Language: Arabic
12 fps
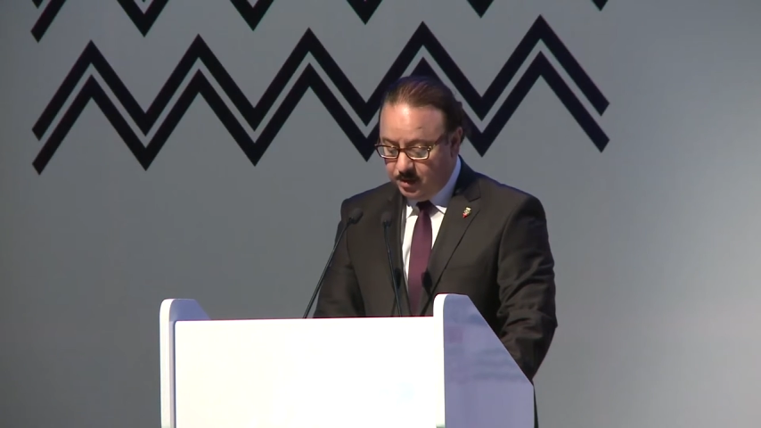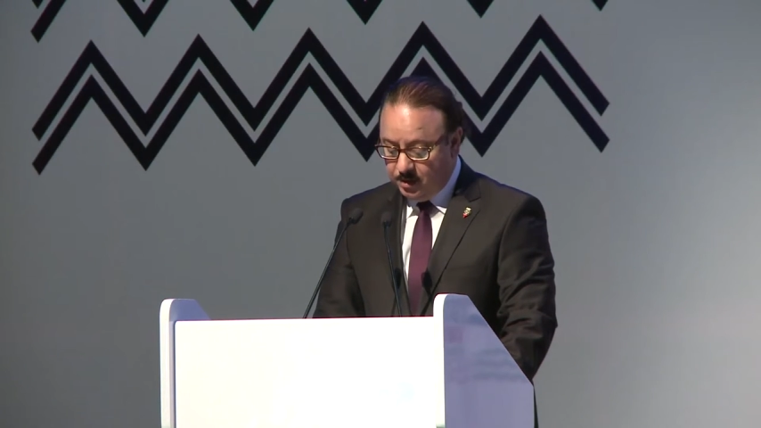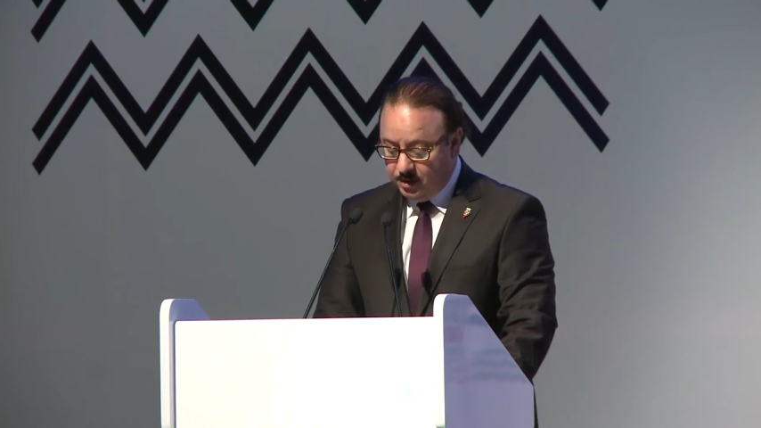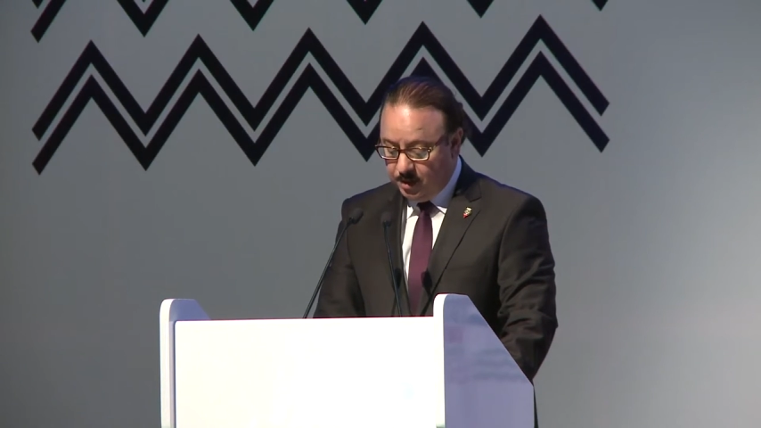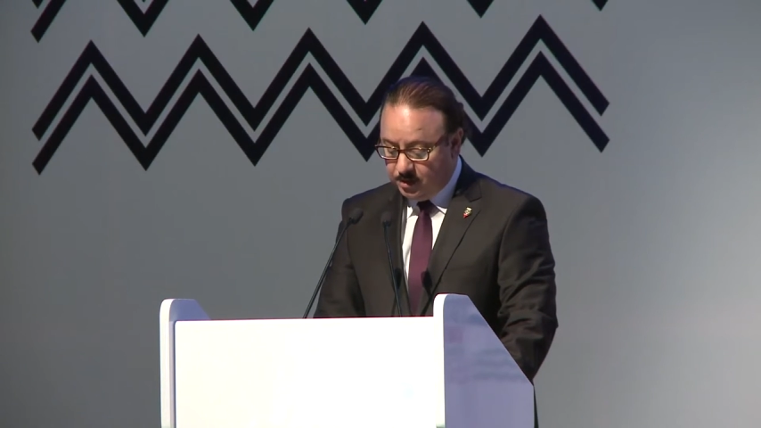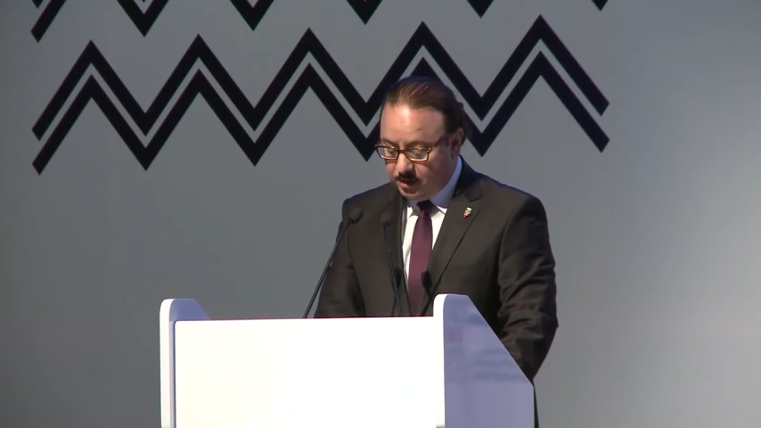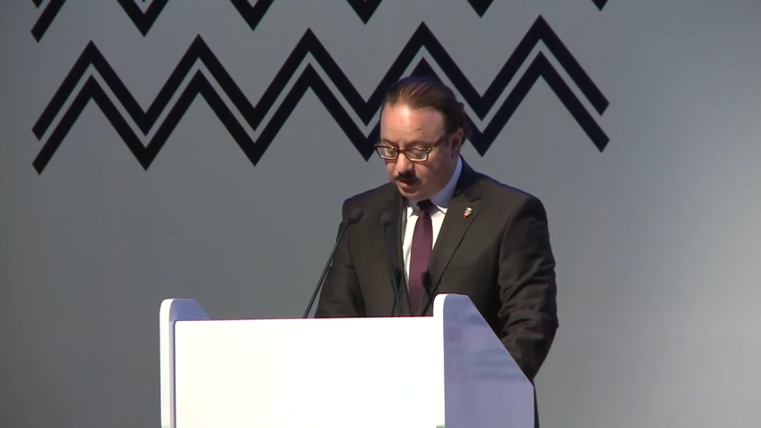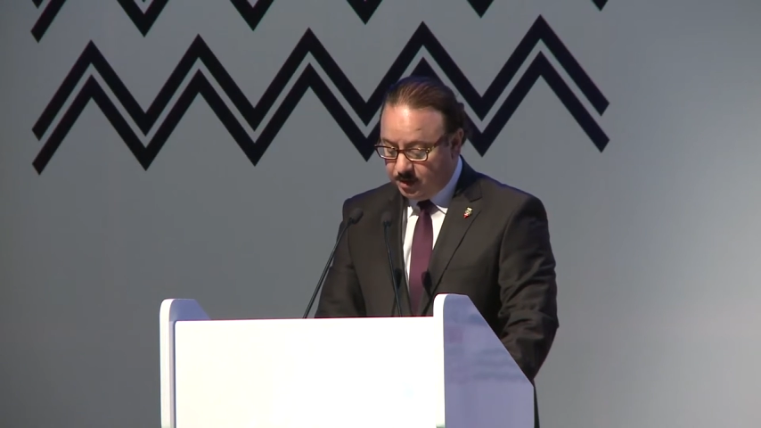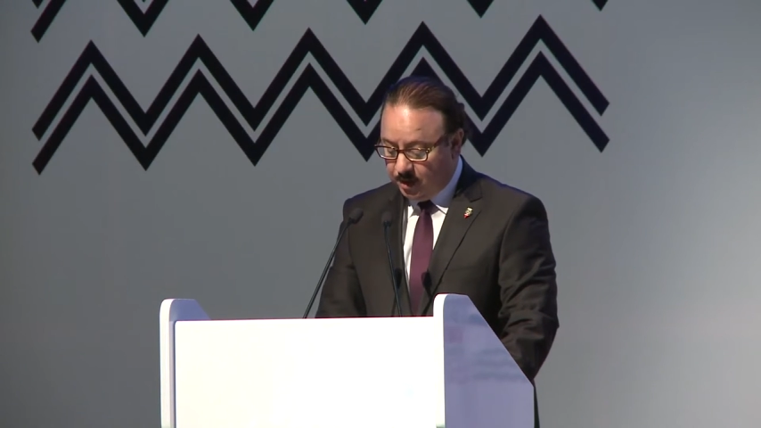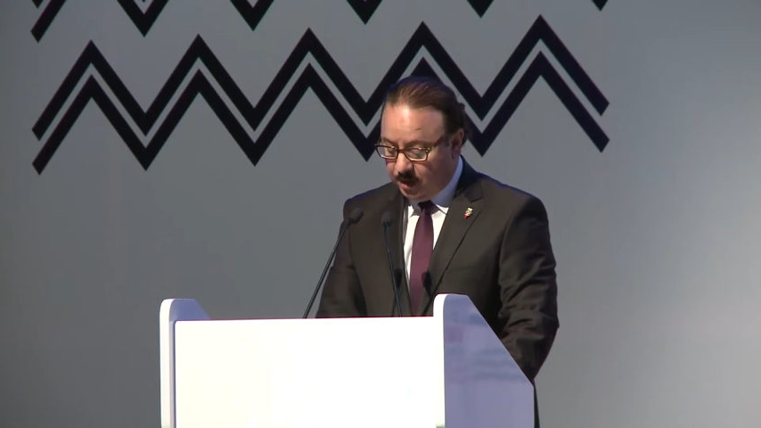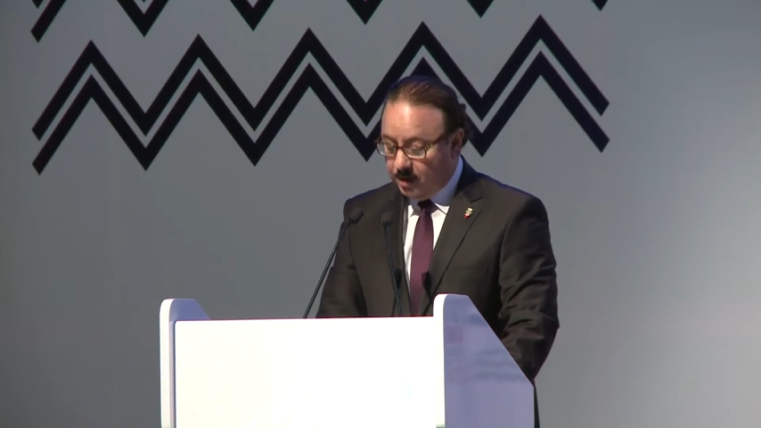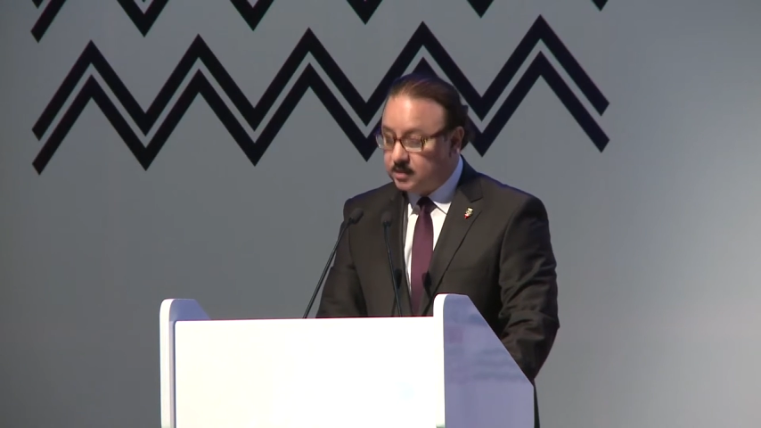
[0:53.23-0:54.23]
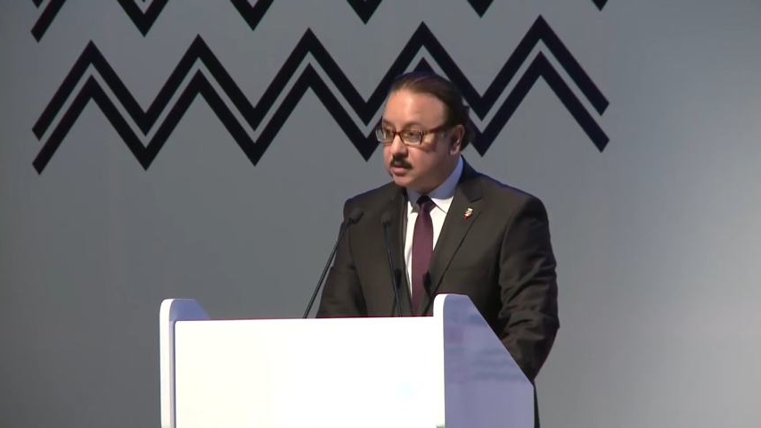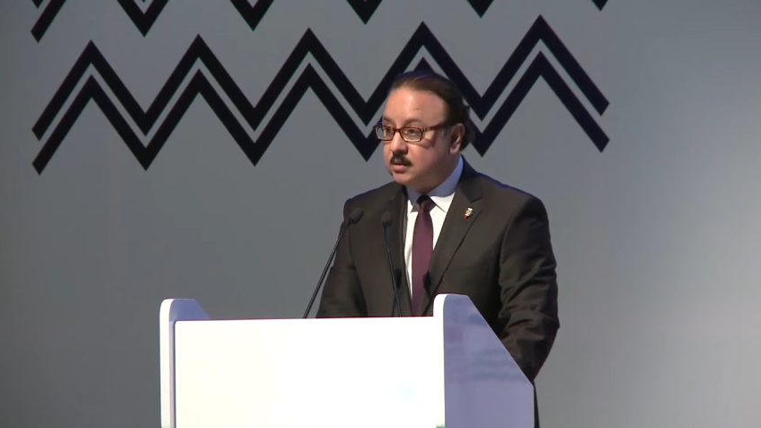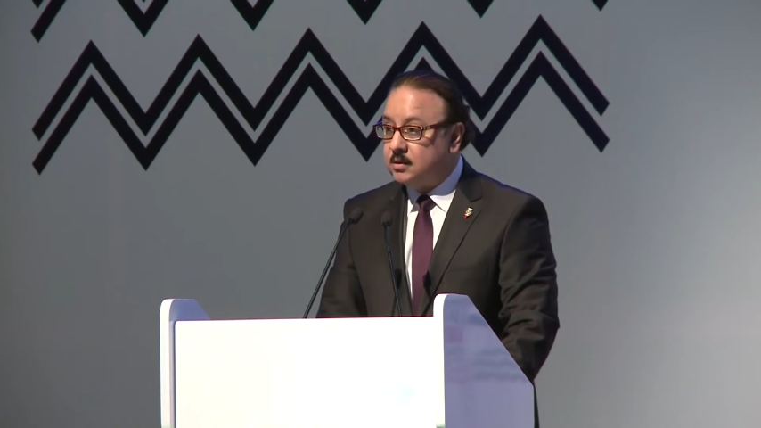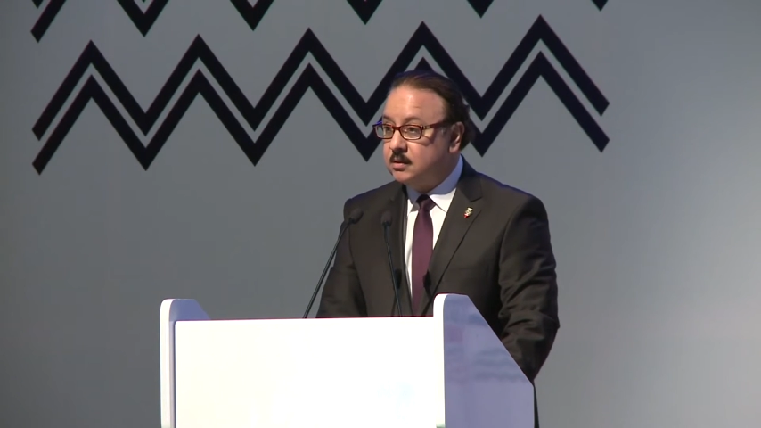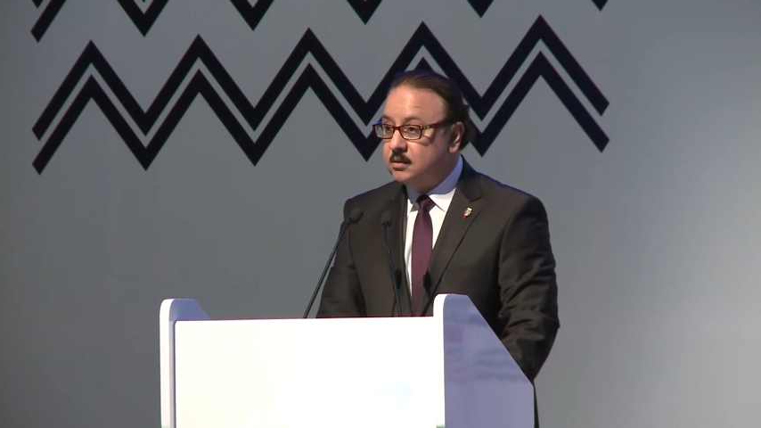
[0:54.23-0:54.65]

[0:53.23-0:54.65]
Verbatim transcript: للاتصالات